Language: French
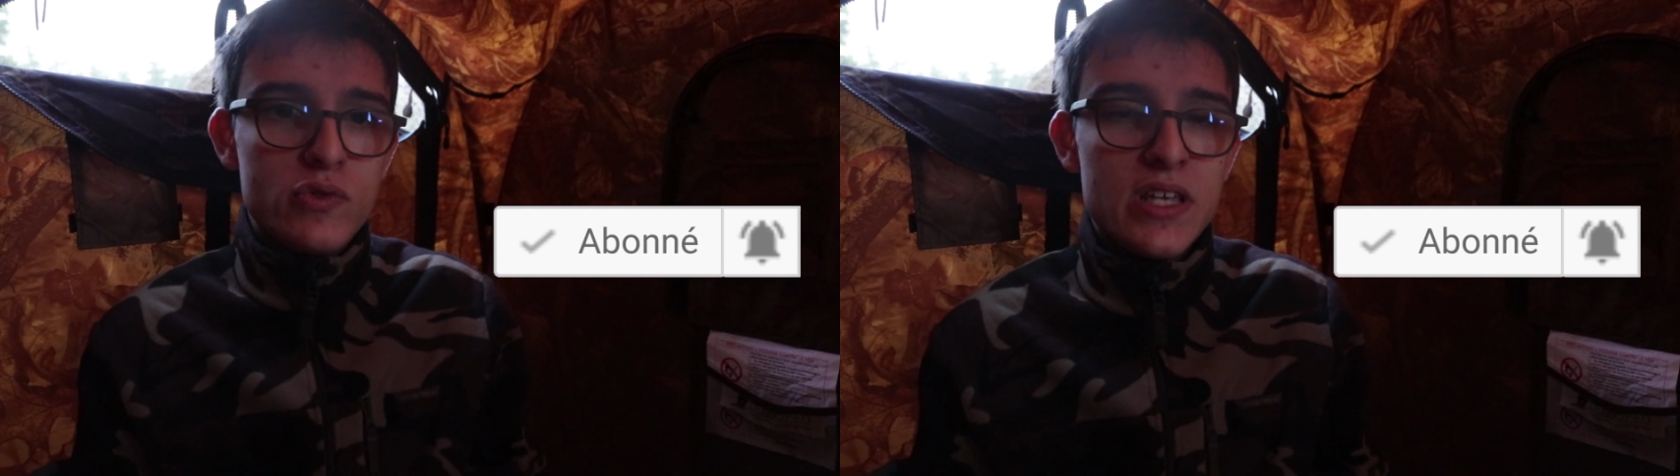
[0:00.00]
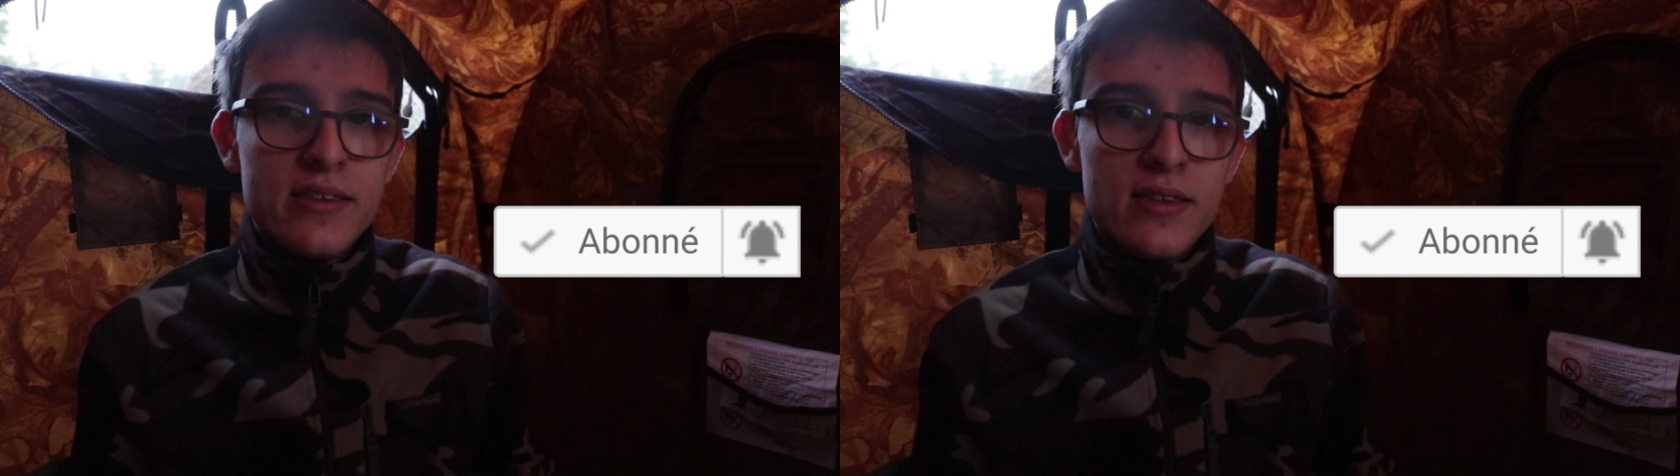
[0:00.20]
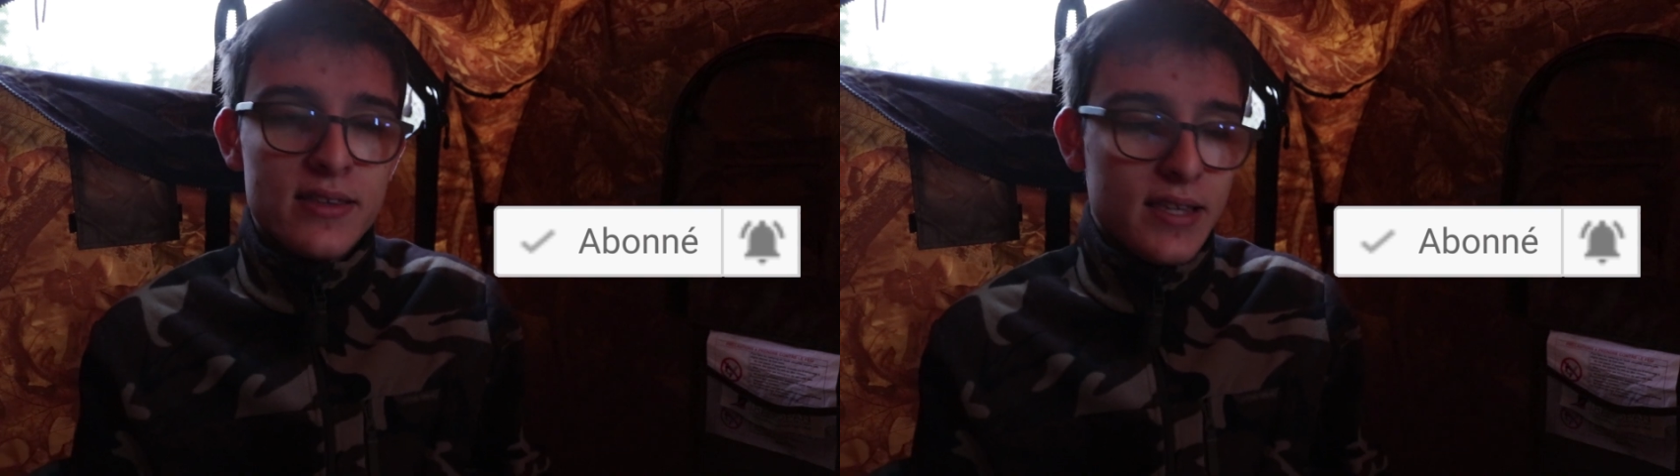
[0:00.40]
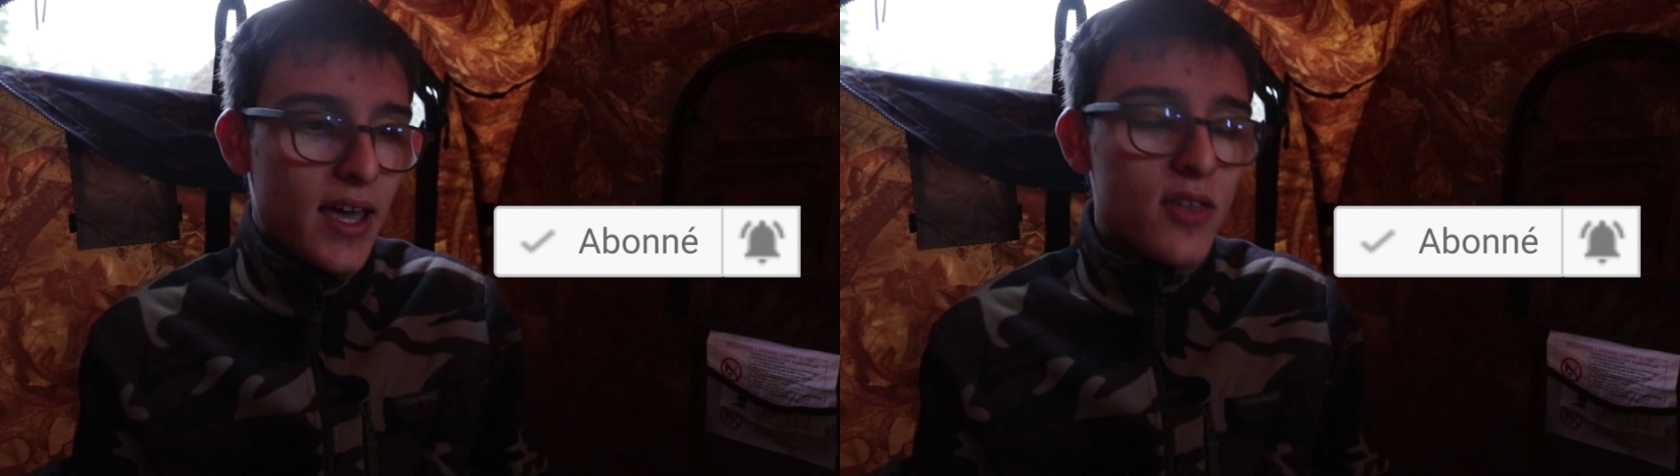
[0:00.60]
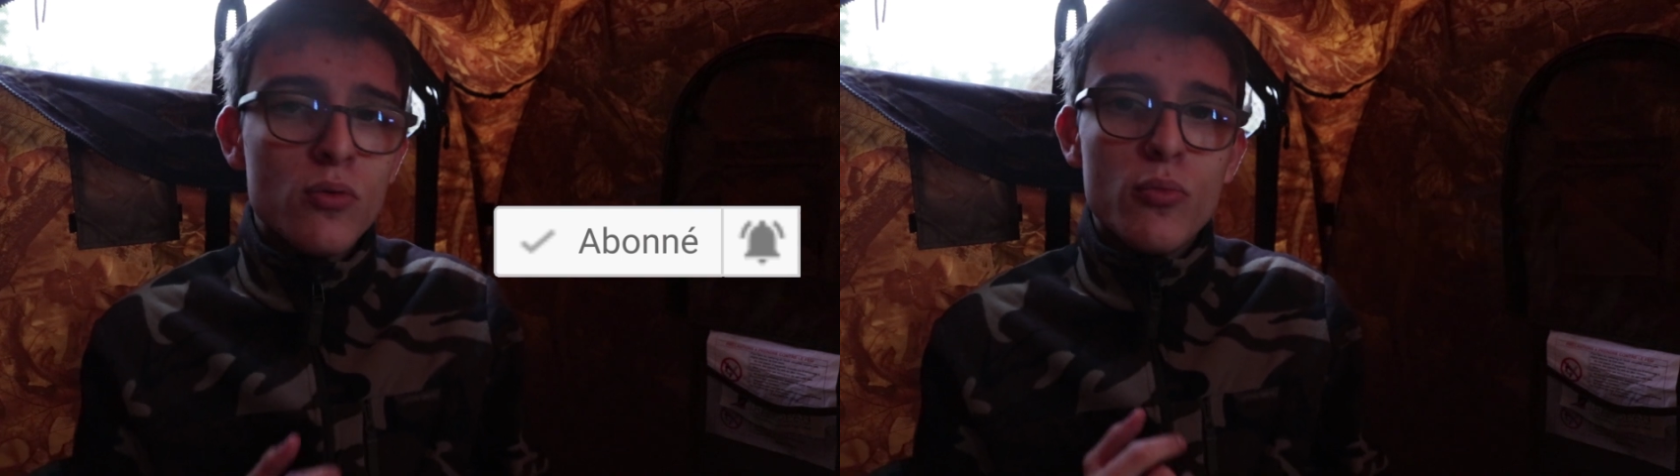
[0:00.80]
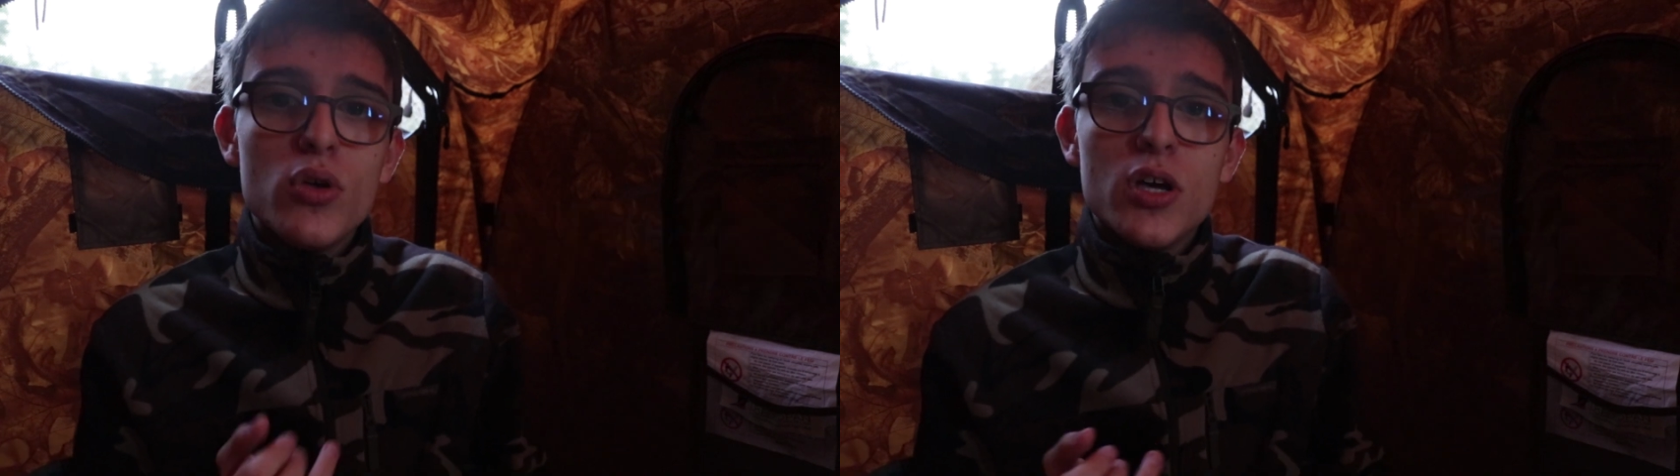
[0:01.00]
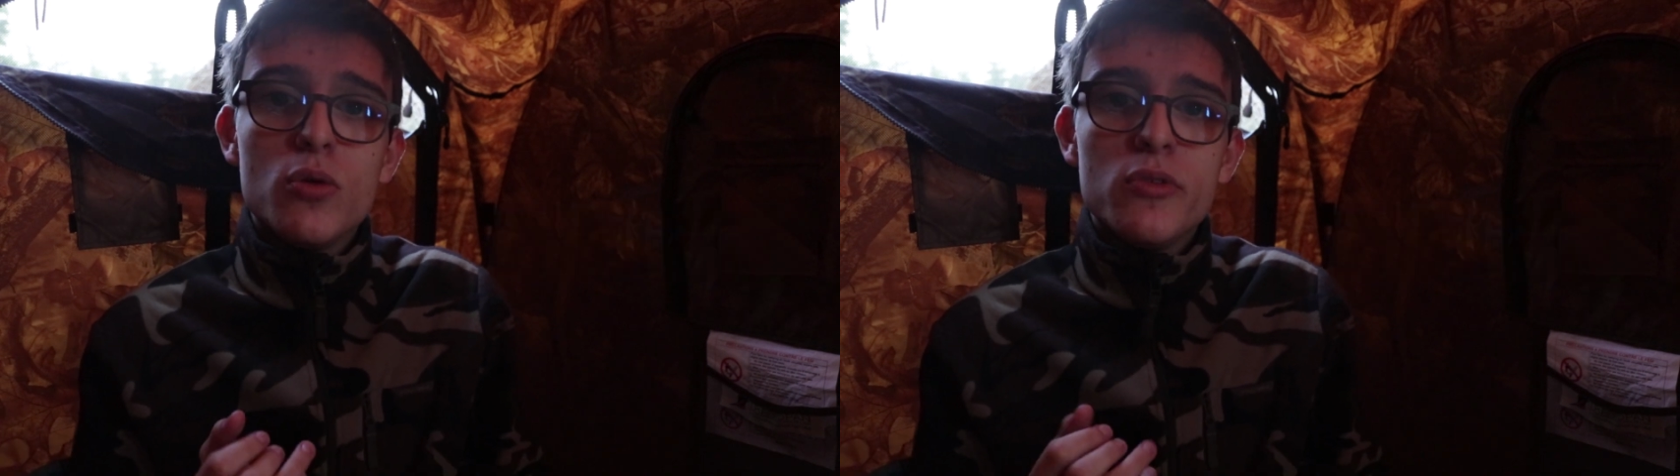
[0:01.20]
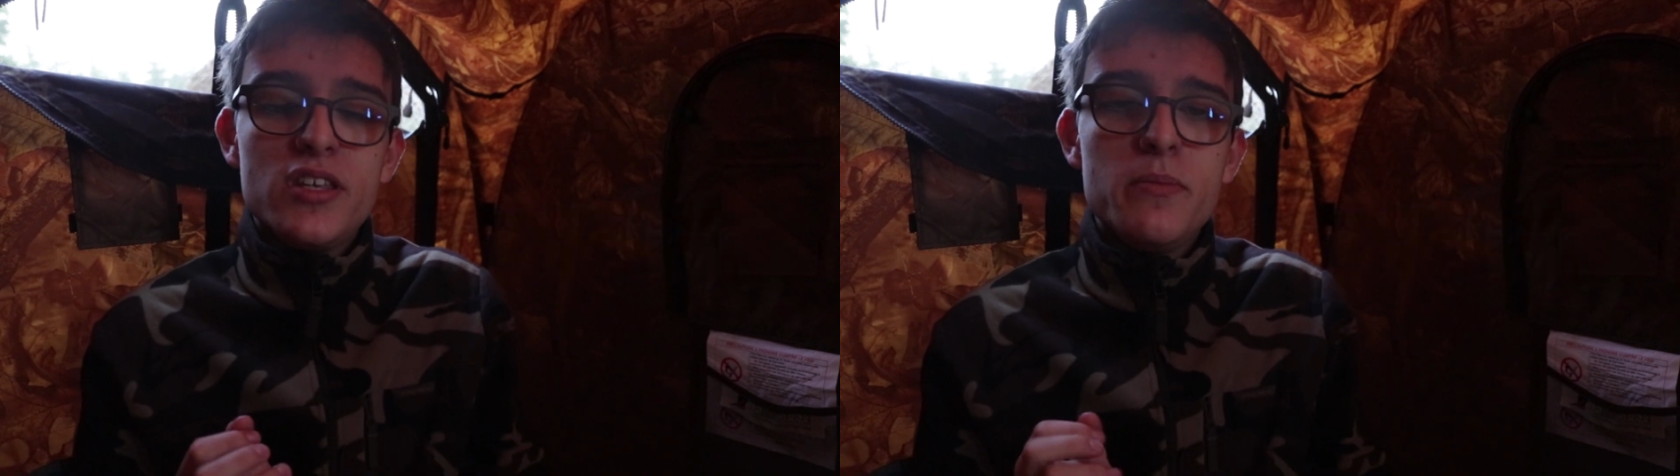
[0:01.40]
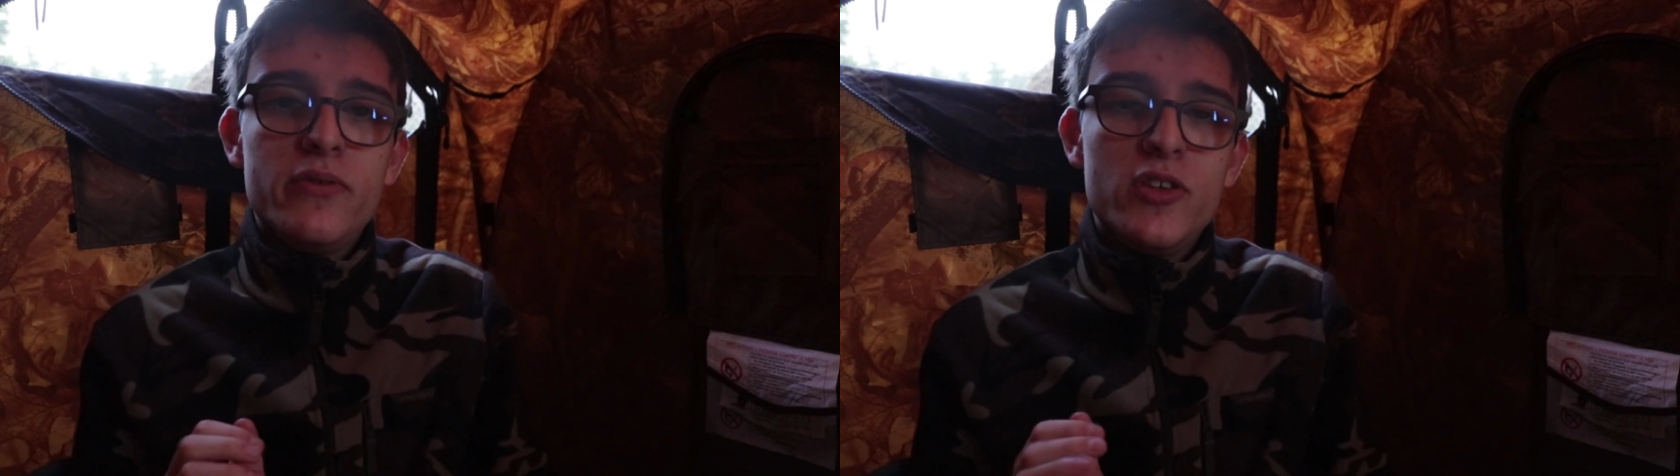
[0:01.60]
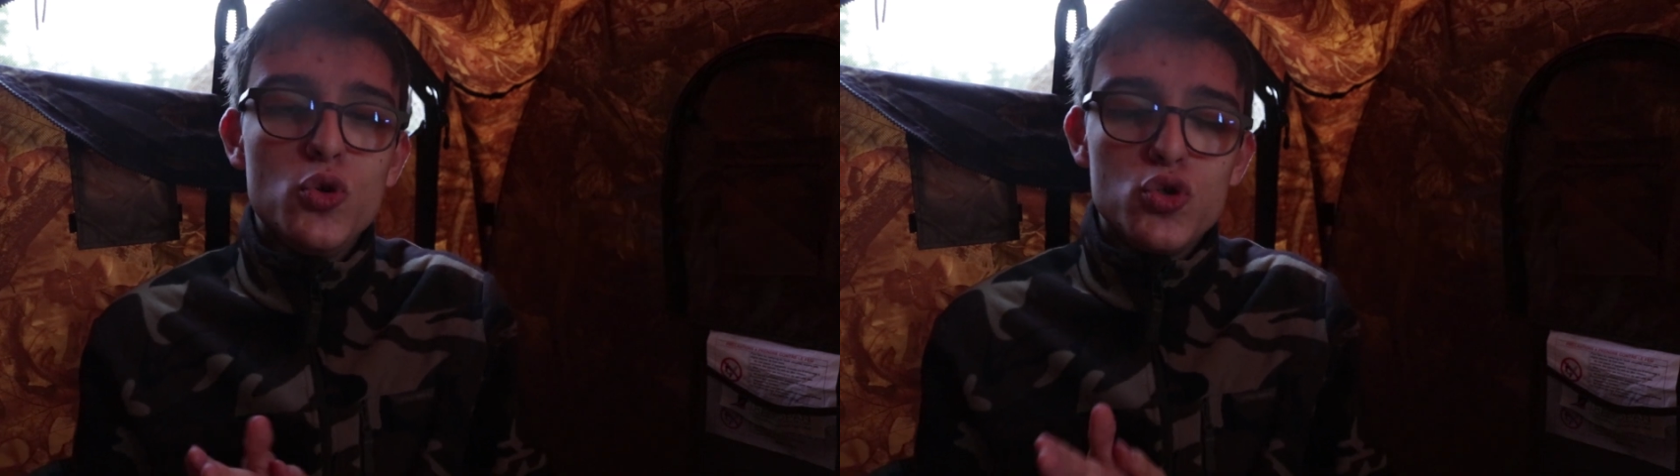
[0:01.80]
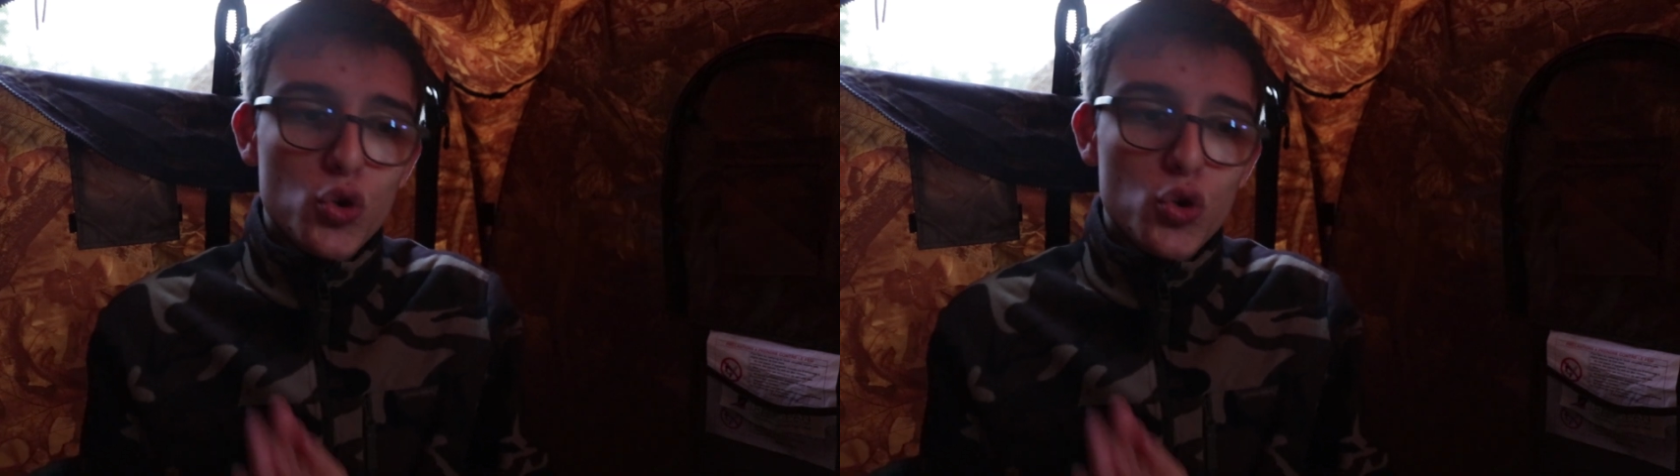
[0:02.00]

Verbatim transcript: Vous êtes très nombreux à commenter mes vidéos,